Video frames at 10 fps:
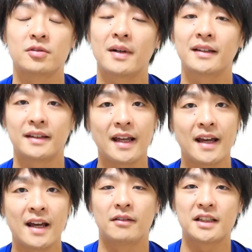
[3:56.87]
配っ
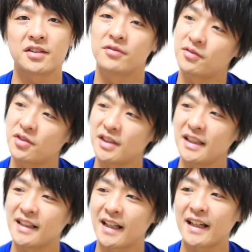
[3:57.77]
て私運動神
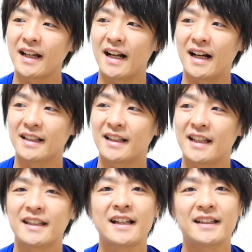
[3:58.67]
経ないから
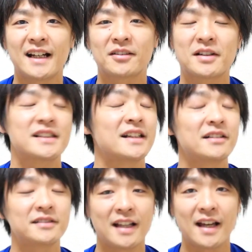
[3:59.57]
できないんだとかじゃ
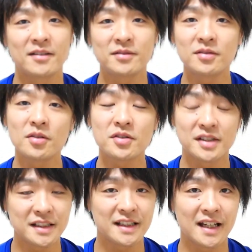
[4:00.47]
なくて運動
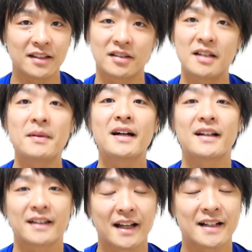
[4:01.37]
神経っていうのを今か
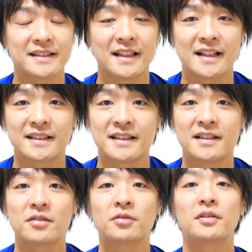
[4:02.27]
らね活性化さ
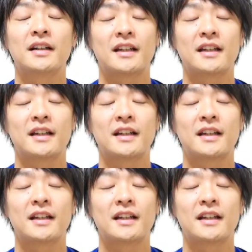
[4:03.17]
せることが